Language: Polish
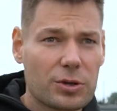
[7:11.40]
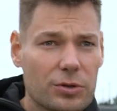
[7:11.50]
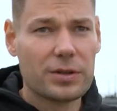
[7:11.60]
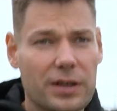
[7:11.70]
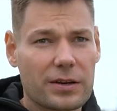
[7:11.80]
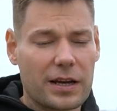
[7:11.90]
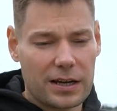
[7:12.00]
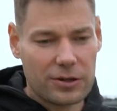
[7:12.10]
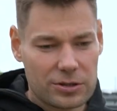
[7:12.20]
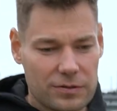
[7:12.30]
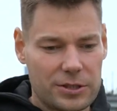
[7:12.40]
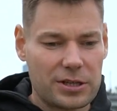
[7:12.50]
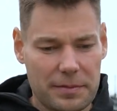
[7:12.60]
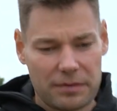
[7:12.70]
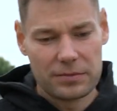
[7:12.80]
trudne. No ja
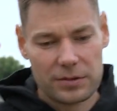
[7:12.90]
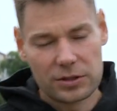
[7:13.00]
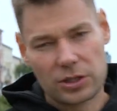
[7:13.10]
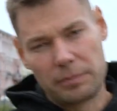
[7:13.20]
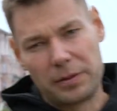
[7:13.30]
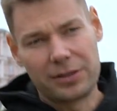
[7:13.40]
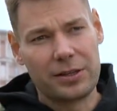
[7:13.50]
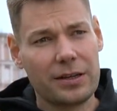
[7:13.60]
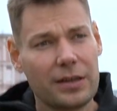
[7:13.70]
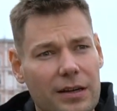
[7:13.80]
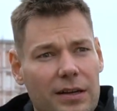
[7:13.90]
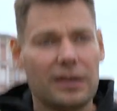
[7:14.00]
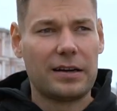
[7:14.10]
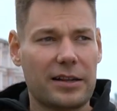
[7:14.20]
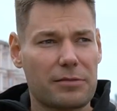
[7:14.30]
oczywiście mam trzy psy,
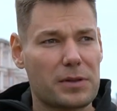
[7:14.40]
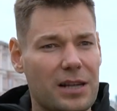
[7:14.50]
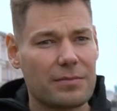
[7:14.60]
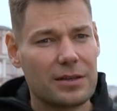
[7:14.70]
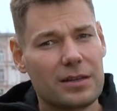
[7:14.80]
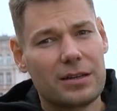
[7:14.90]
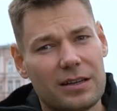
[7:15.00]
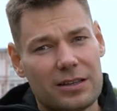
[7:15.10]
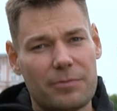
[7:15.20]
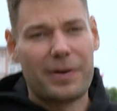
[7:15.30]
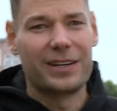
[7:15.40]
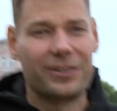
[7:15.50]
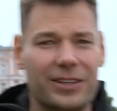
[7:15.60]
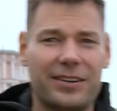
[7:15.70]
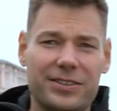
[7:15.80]
a z psami dbanie
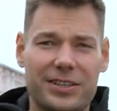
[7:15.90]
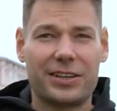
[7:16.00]
o trawnik